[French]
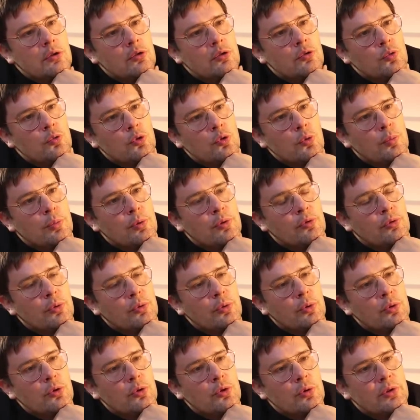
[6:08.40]
je peux
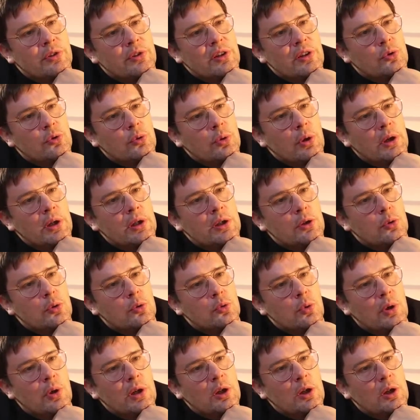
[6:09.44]
t'assurer que nous